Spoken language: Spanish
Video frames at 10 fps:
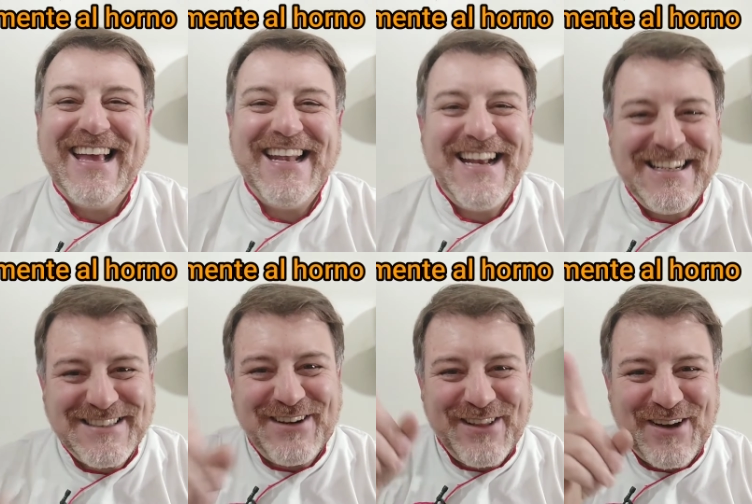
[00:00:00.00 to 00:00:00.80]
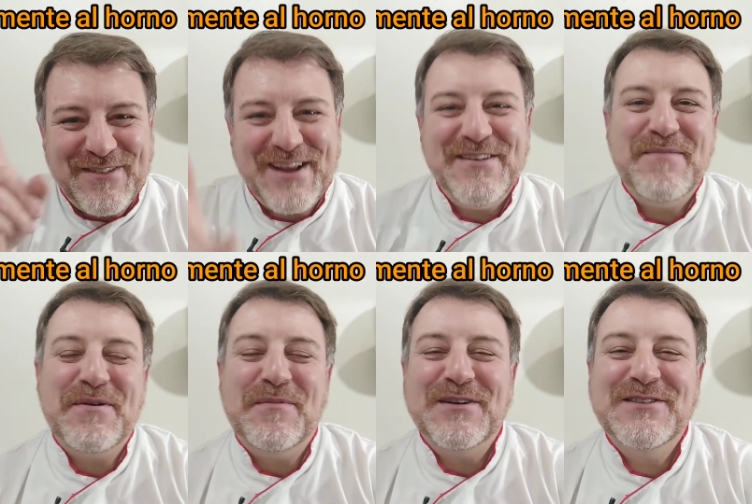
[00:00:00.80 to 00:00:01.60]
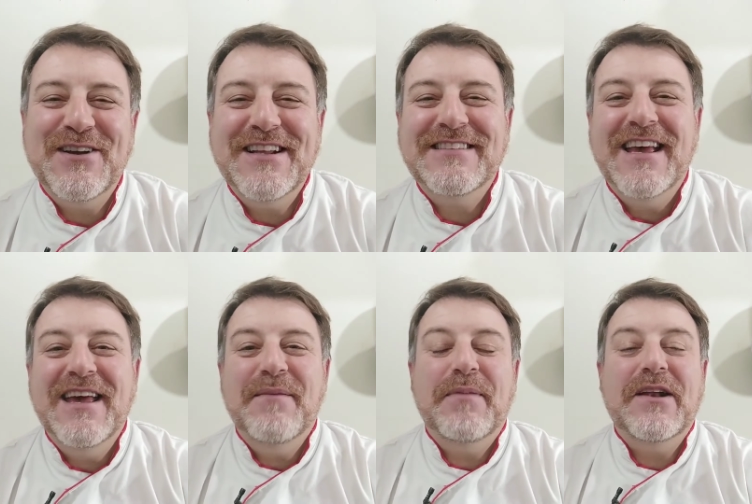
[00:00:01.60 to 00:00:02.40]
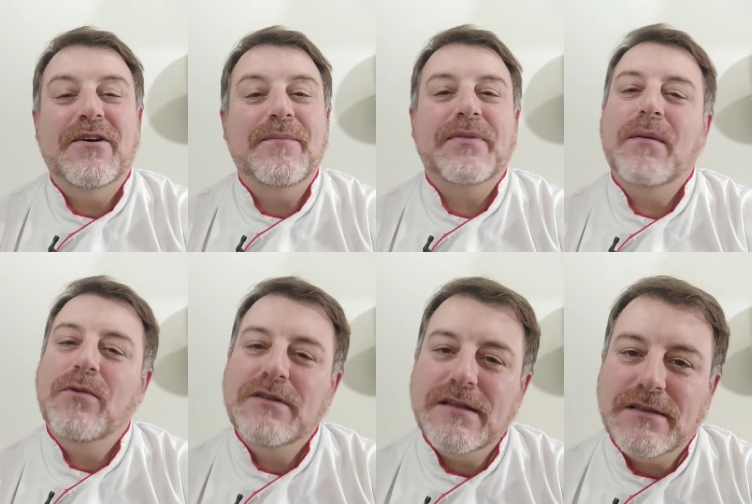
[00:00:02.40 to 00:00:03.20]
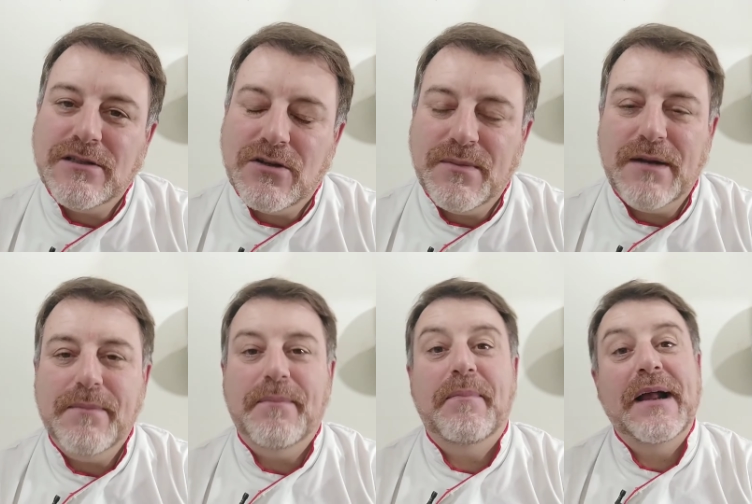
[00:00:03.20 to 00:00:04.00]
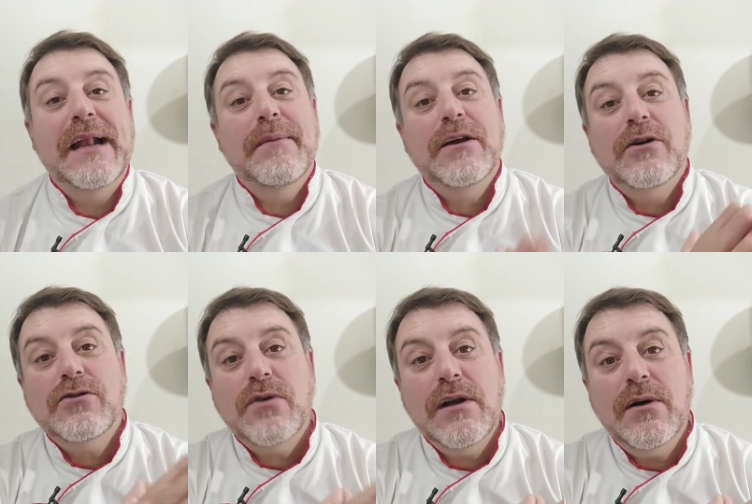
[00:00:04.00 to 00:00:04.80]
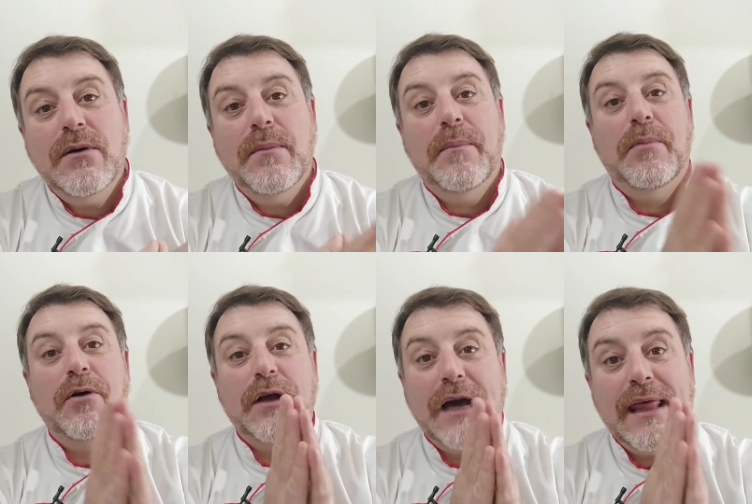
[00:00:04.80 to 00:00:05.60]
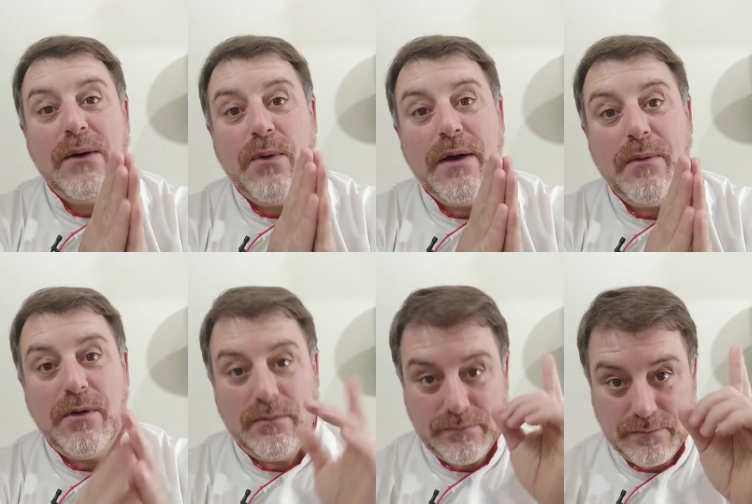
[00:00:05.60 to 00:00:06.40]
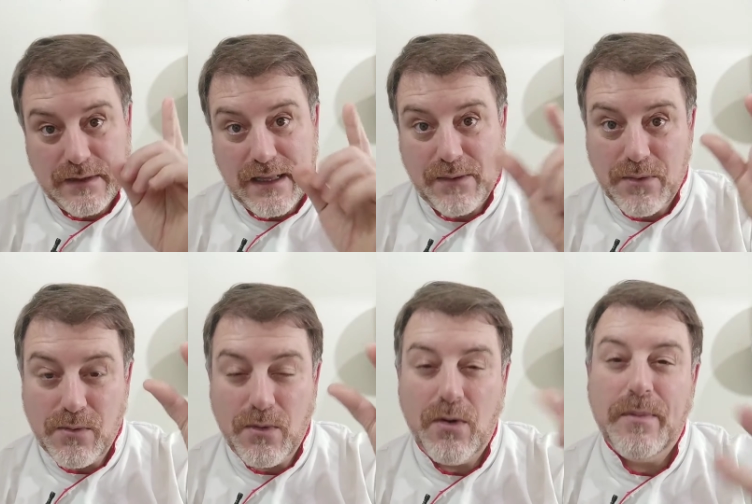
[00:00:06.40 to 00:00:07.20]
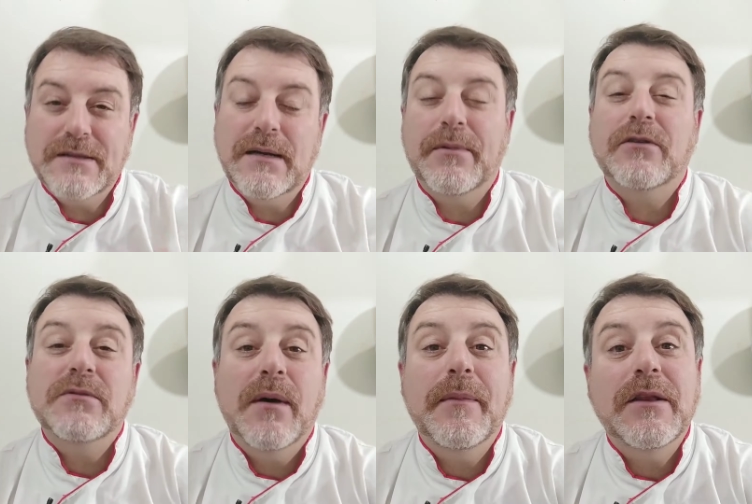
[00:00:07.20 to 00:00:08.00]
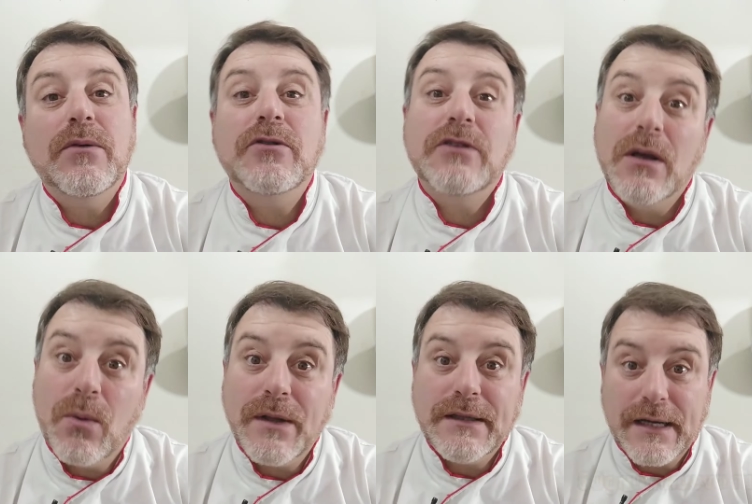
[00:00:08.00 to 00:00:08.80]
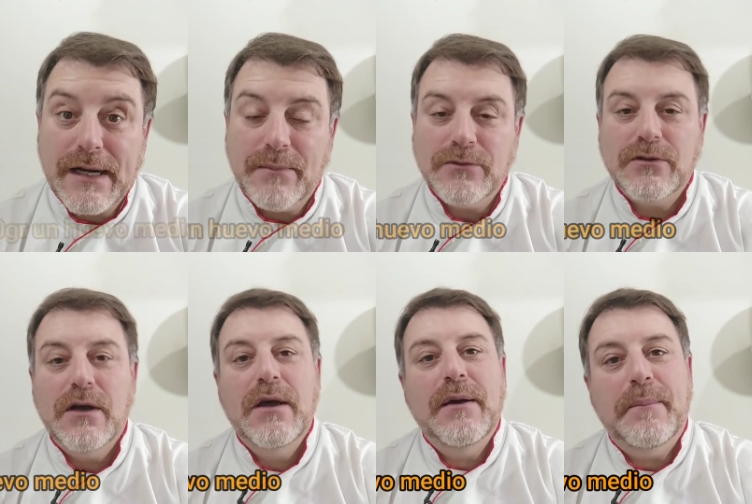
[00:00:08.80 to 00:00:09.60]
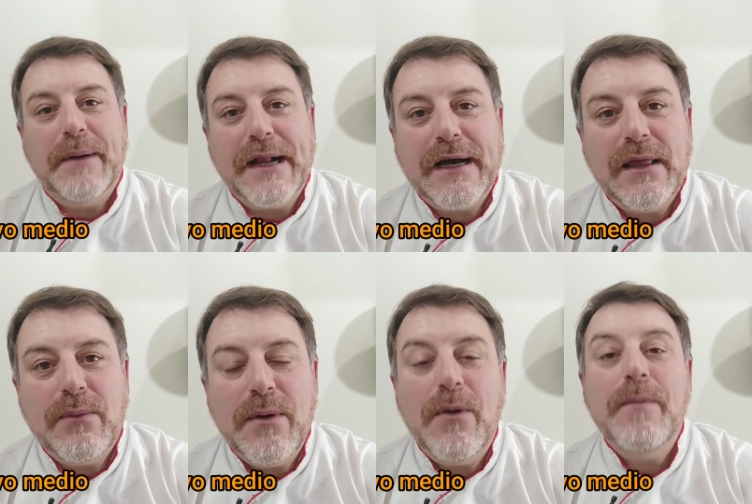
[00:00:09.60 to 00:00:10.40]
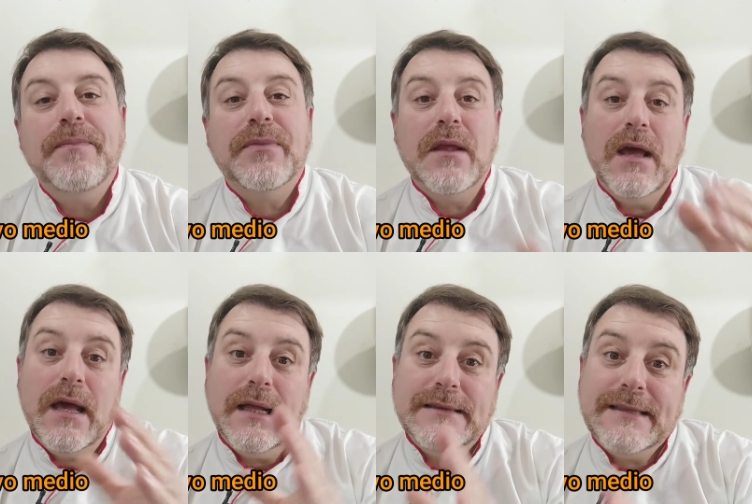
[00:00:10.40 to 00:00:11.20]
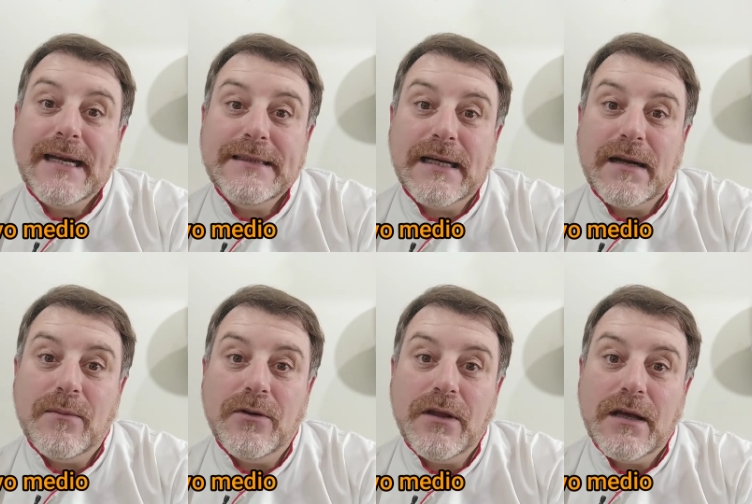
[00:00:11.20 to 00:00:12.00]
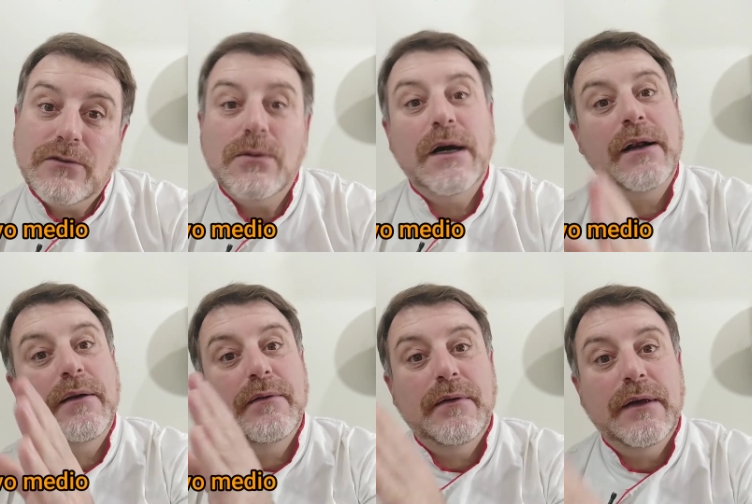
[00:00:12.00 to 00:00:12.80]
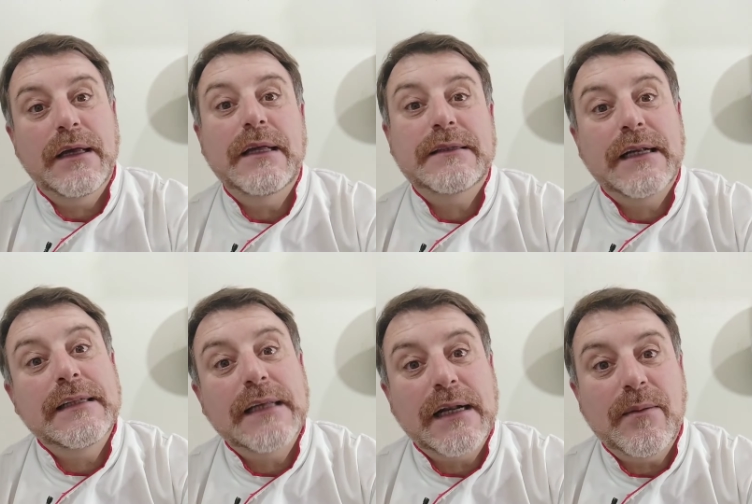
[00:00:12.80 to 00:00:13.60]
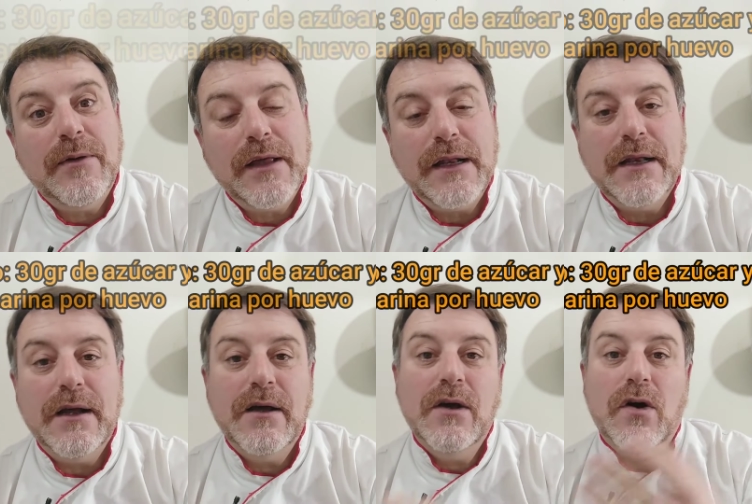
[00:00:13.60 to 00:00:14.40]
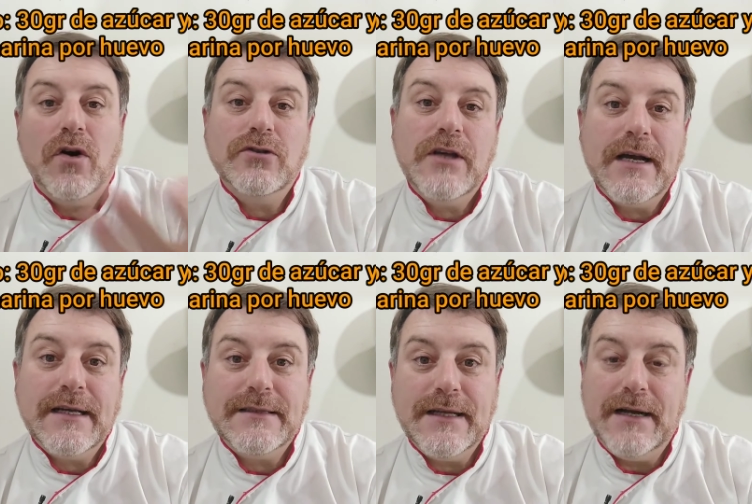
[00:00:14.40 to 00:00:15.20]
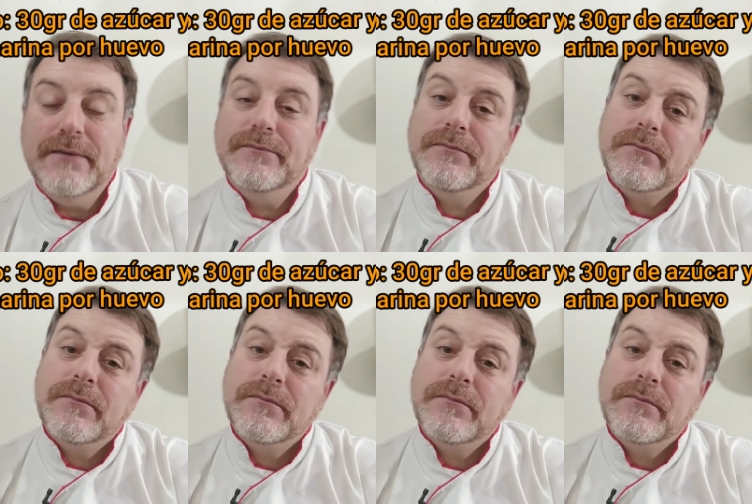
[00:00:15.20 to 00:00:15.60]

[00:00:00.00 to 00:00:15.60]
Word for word: en general se los dejo por ahí unas proporciones, pero muy sencillo. Miren, para el bizcochuelo, por cada huevo, cada huevo, huevo pesa aproximadamente unos 50 gramos, para cada huevo 30 gramos de azúcar y 30 gramos de harina. O sea, que será?